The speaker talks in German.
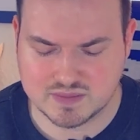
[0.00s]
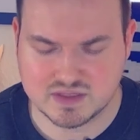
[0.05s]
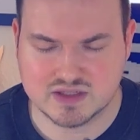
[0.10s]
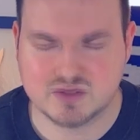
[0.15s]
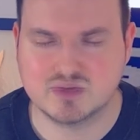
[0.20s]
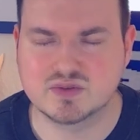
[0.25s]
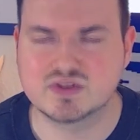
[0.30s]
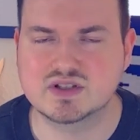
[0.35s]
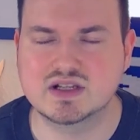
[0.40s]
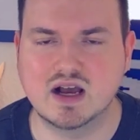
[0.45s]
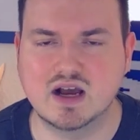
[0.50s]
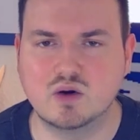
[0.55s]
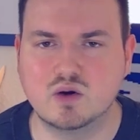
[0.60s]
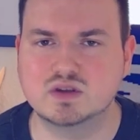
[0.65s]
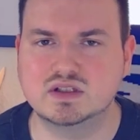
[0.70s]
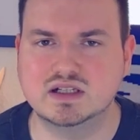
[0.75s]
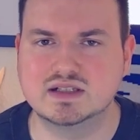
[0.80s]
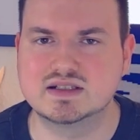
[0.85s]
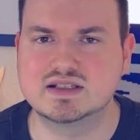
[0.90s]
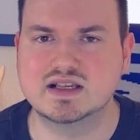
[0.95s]
haben, dass uns da
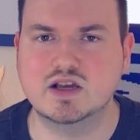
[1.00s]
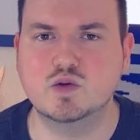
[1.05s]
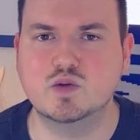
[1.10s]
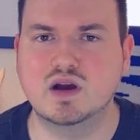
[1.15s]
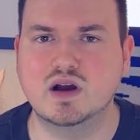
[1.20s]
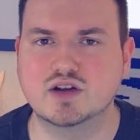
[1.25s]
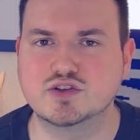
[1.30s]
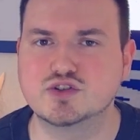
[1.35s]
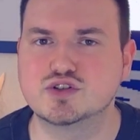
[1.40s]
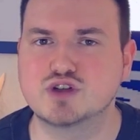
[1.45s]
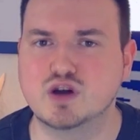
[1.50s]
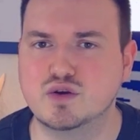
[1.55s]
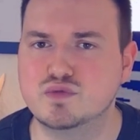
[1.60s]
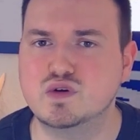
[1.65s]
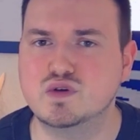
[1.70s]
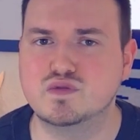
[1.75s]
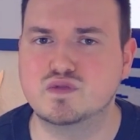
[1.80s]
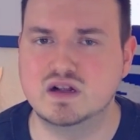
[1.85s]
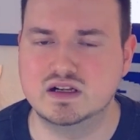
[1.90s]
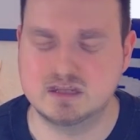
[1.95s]
auch dann sehr überraschend
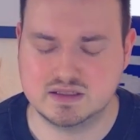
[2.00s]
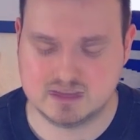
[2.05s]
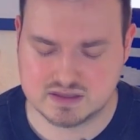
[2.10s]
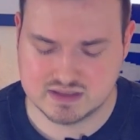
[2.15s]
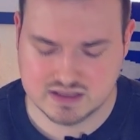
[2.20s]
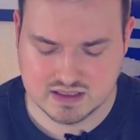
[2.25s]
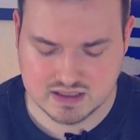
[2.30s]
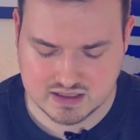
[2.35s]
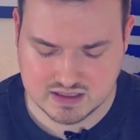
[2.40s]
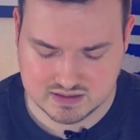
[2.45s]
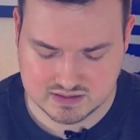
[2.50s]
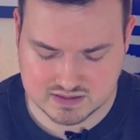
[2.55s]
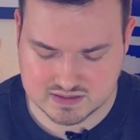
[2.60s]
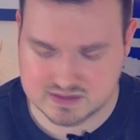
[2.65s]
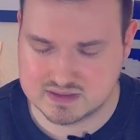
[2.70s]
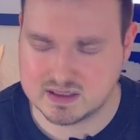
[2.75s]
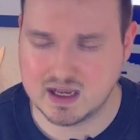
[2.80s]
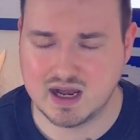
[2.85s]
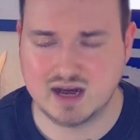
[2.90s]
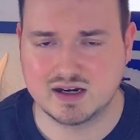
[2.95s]
aufgefallen ist,
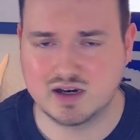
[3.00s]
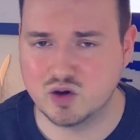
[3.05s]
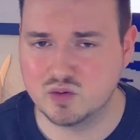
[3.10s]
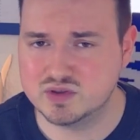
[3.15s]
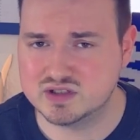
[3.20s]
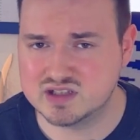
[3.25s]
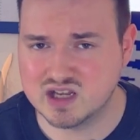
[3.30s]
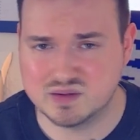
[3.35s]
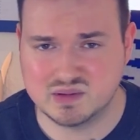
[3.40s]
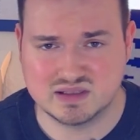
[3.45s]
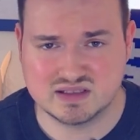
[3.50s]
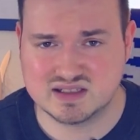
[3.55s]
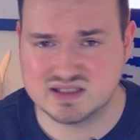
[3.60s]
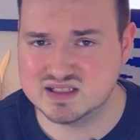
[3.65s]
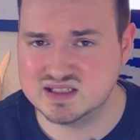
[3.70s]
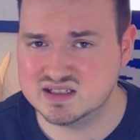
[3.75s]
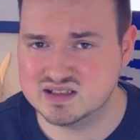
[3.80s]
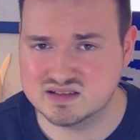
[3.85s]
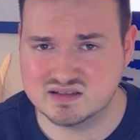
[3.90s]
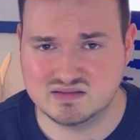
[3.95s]
dass es da, glaube ich, damals
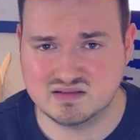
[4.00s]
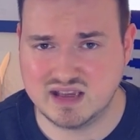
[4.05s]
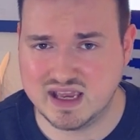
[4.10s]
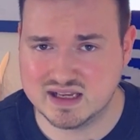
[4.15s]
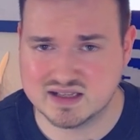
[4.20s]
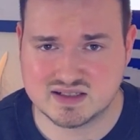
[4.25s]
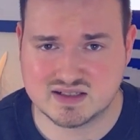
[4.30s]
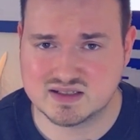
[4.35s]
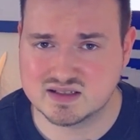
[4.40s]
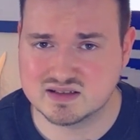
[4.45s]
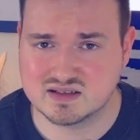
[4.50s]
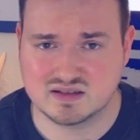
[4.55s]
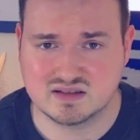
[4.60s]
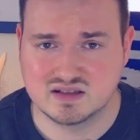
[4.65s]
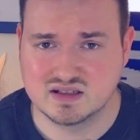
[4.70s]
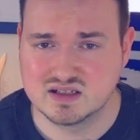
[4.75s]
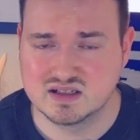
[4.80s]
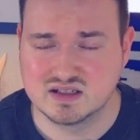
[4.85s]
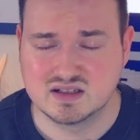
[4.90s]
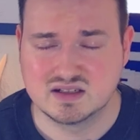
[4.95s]
die
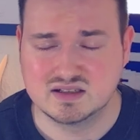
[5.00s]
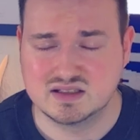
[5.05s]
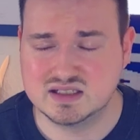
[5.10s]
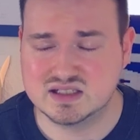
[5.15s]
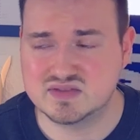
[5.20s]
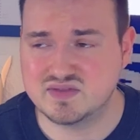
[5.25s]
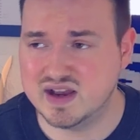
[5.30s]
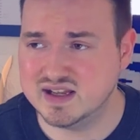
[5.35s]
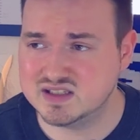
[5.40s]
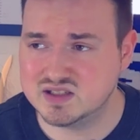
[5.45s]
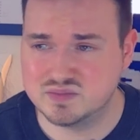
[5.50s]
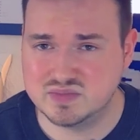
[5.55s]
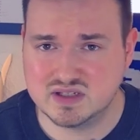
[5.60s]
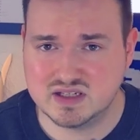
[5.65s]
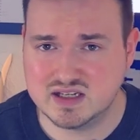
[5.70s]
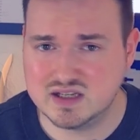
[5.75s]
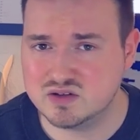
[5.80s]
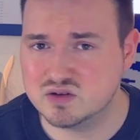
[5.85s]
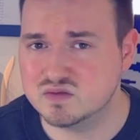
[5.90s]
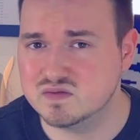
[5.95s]
erste, die zweite
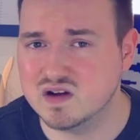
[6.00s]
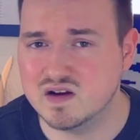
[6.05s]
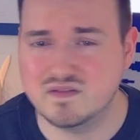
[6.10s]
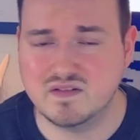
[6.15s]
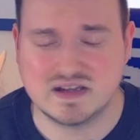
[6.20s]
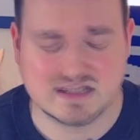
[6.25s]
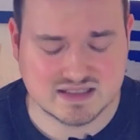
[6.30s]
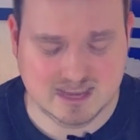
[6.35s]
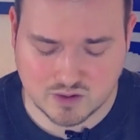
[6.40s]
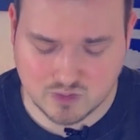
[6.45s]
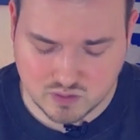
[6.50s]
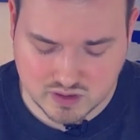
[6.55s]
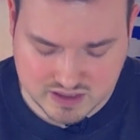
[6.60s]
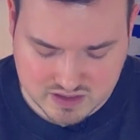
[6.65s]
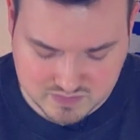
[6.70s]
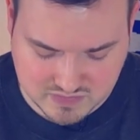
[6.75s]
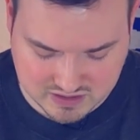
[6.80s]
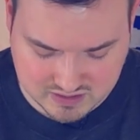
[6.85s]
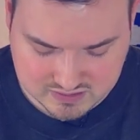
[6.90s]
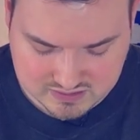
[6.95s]
Begegnung war, was auch
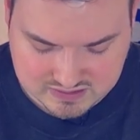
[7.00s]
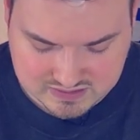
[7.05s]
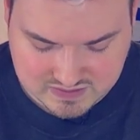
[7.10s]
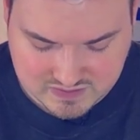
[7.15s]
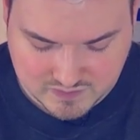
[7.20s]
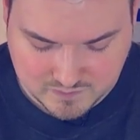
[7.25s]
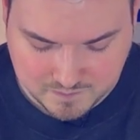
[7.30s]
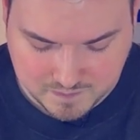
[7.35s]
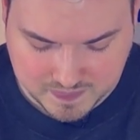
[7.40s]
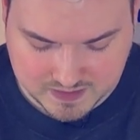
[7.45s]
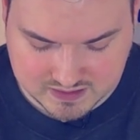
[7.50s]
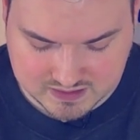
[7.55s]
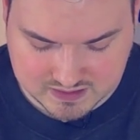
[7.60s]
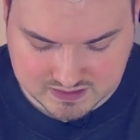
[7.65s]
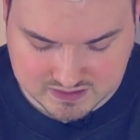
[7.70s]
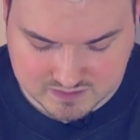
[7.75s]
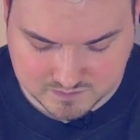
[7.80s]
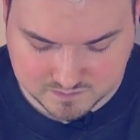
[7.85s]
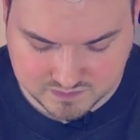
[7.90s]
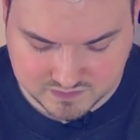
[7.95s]
immer.
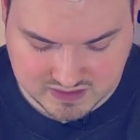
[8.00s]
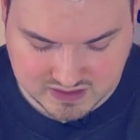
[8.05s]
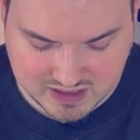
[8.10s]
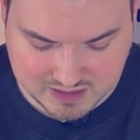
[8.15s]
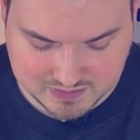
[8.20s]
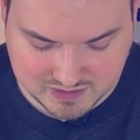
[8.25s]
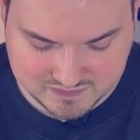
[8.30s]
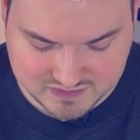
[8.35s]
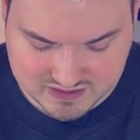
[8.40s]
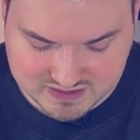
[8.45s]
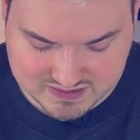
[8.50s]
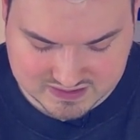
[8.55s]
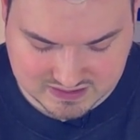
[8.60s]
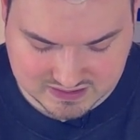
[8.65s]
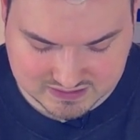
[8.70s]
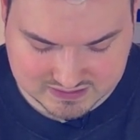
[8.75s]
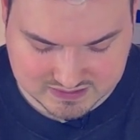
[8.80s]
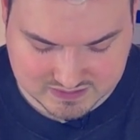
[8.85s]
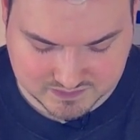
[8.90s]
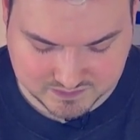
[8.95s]
Ähm, aber wie
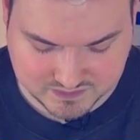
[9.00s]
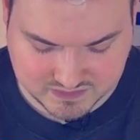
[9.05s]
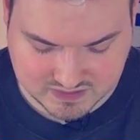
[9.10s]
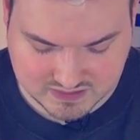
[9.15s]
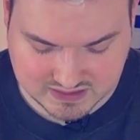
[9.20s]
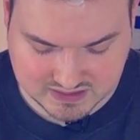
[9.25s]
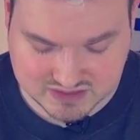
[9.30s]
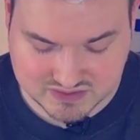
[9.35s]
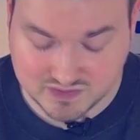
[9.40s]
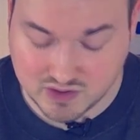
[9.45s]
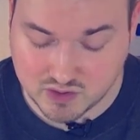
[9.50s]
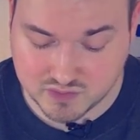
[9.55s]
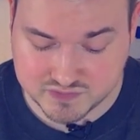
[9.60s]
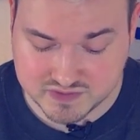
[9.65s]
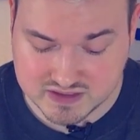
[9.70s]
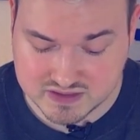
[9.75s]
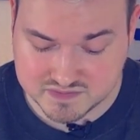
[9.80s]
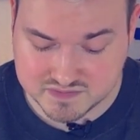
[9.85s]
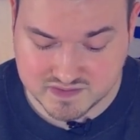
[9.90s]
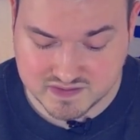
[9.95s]
gesagt, das war auf
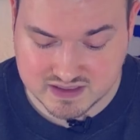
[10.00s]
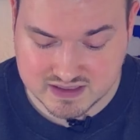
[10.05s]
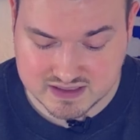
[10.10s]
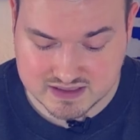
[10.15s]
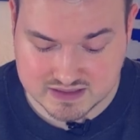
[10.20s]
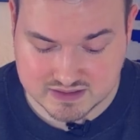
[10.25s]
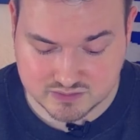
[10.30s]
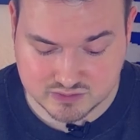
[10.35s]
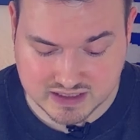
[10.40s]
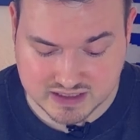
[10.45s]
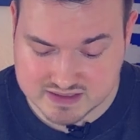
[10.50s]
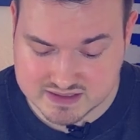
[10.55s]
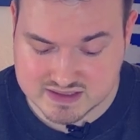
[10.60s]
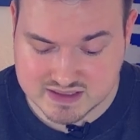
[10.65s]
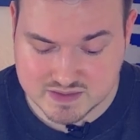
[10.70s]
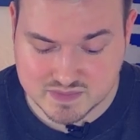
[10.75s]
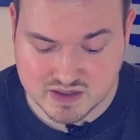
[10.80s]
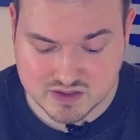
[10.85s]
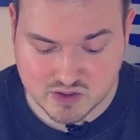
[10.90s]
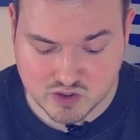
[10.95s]
jeden Fall oder
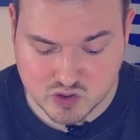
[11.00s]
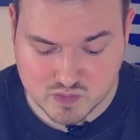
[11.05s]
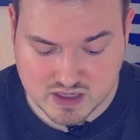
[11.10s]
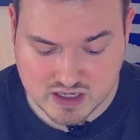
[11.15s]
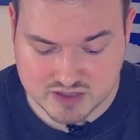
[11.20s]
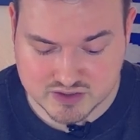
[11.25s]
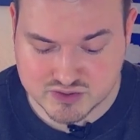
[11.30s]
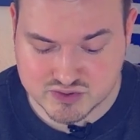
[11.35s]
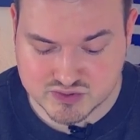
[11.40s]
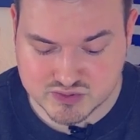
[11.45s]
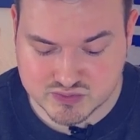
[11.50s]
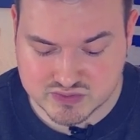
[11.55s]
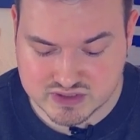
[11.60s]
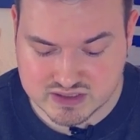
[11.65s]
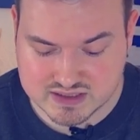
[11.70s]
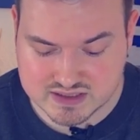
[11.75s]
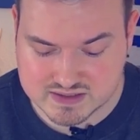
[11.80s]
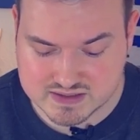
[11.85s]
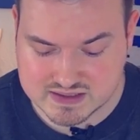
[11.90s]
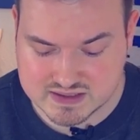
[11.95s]
ist immer noch überraschend zu
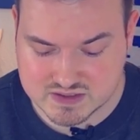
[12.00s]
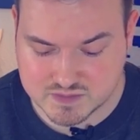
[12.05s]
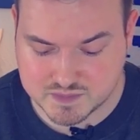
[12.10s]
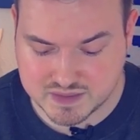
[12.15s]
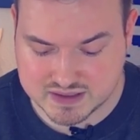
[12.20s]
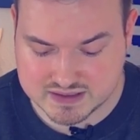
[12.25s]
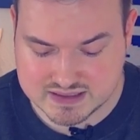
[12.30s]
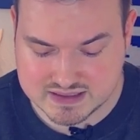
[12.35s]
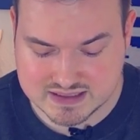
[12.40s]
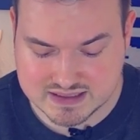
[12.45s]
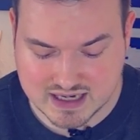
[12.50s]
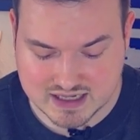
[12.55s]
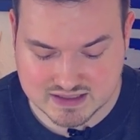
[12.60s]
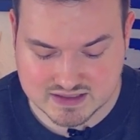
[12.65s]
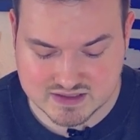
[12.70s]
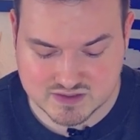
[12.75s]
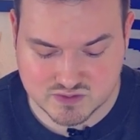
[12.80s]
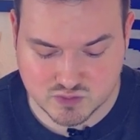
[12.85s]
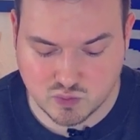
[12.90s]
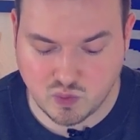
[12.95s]
sehen, dass es diese Partie gar
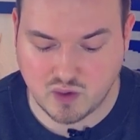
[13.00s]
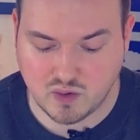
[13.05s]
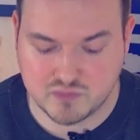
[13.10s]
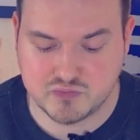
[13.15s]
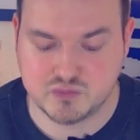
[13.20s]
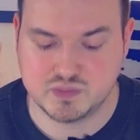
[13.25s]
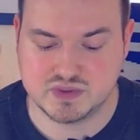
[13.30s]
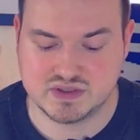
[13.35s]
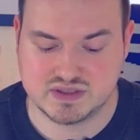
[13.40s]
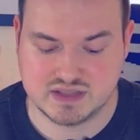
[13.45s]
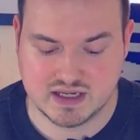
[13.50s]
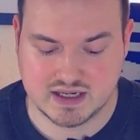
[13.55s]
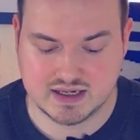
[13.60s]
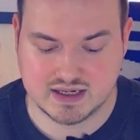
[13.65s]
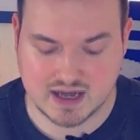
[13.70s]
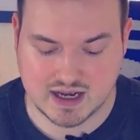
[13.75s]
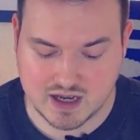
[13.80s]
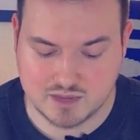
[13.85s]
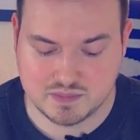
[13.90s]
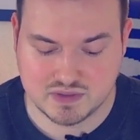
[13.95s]
nicht so oft bisher
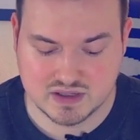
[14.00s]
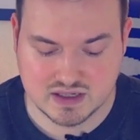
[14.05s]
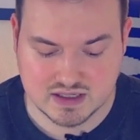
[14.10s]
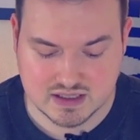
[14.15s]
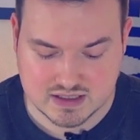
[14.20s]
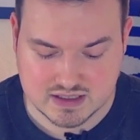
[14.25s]
gab.